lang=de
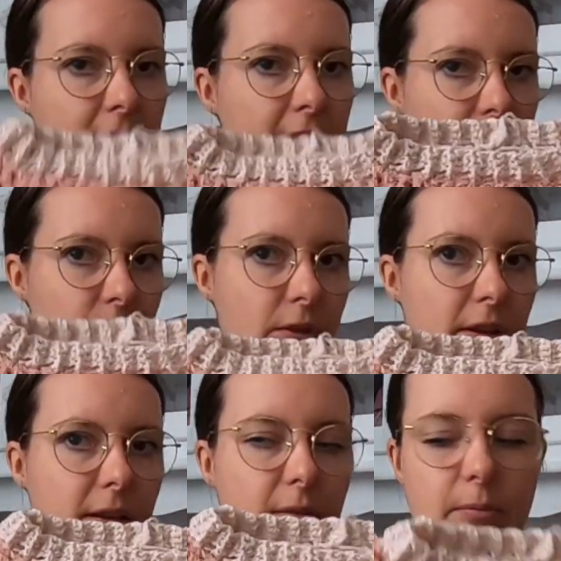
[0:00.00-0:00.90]
Anleitung
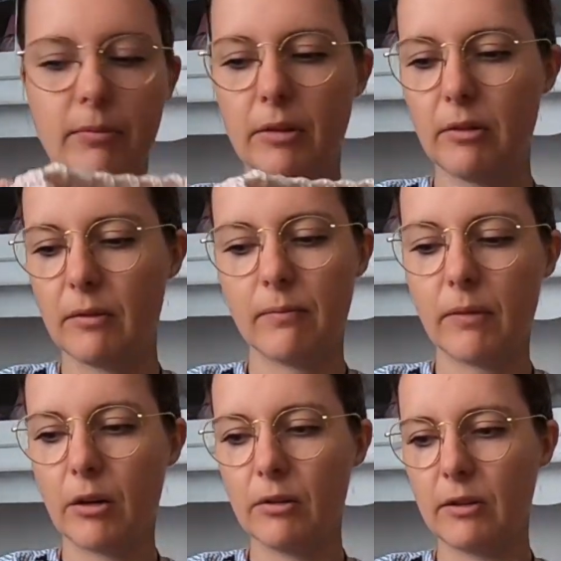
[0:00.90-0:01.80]
geben,
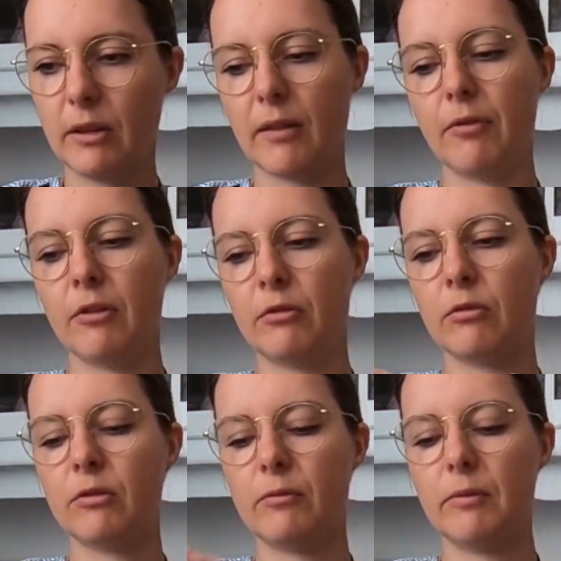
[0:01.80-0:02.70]
ähm, aus dem einfachen
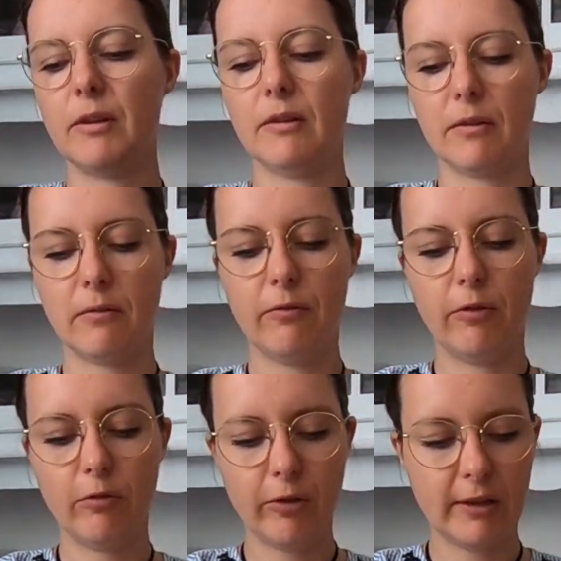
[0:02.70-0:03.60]
Grund, mit diesen
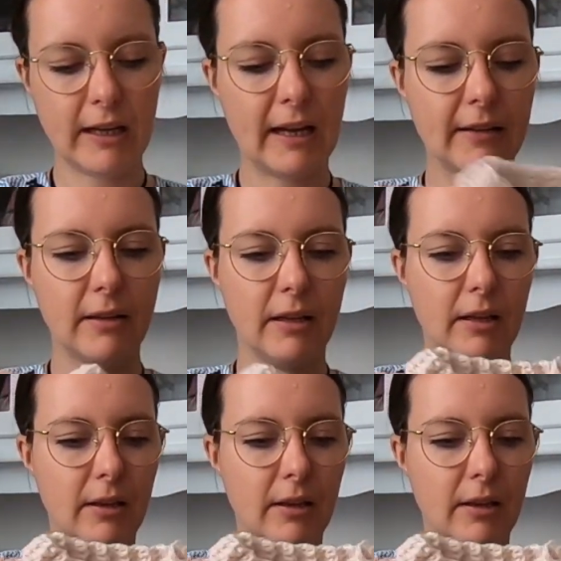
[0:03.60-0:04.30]
Fluffelgarn